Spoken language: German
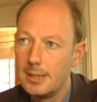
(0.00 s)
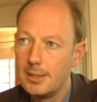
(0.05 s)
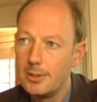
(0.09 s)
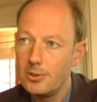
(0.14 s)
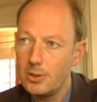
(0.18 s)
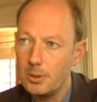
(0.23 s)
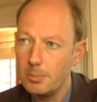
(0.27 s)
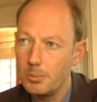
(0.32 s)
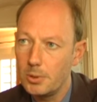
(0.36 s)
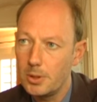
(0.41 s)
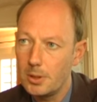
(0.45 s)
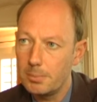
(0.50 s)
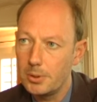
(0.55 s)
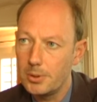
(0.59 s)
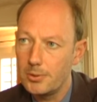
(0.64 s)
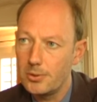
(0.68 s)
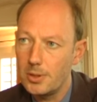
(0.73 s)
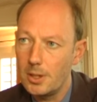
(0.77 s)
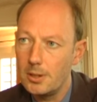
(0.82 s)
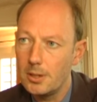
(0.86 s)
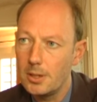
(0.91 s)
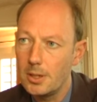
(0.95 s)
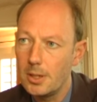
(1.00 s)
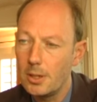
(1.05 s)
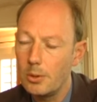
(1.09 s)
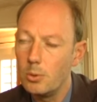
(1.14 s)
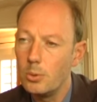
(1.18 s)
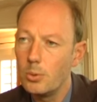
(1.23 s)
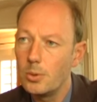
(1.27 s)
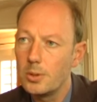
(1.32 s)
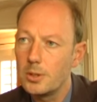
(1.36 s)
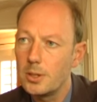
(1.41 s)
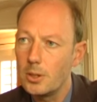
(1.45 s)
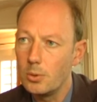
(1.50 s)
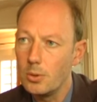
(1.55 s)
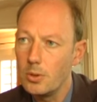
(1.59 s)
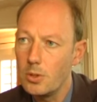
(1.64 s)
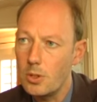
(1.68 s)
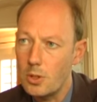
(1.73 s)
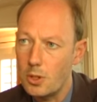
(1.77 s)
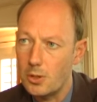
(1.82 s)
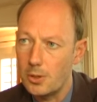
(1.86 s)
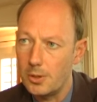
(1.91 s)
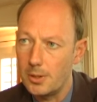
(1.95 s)
700-prozentige Erhöhung der
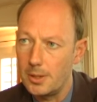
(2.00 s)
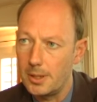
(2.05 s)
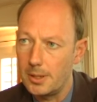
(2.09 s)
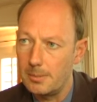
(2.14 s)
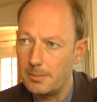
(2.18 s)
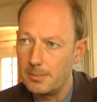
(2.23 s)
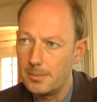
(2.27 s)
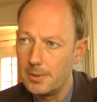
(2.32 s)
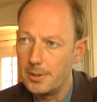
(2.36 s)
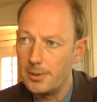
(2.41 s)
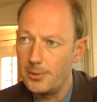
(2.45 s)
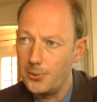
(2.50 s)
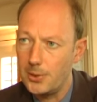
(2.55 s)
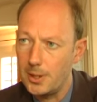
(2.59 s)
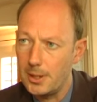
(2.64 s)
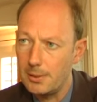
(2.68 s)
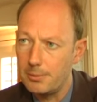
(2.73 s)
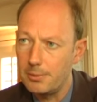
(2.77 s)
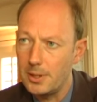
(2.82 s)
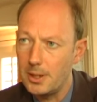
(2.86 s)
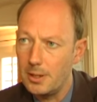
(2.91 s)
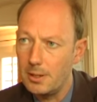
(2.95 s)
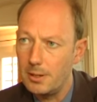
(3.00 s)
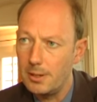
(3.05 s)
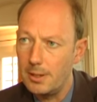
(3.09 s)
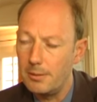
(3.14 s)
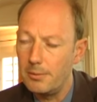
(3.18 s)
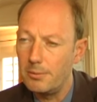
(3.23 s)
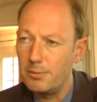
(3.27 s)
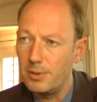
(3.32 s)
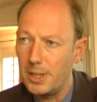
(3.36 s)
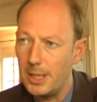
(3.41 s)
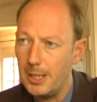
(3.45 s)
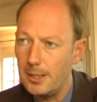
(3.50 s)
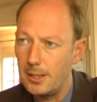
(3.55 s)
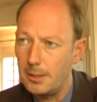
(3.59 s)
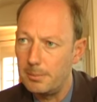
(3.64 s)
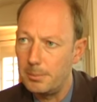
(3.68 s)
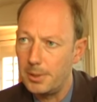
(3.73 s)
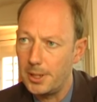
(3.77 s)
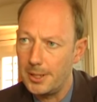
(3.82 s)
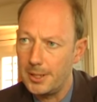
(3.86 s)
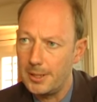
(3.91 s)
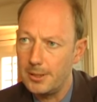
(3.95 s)
Hundesteuer sehr viele Wähler
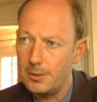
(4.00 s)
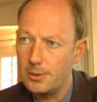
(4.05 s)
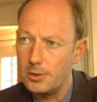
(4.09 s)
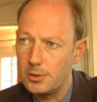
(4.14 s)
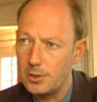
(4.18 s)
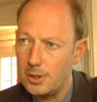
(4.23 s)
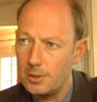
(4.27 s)
bringt.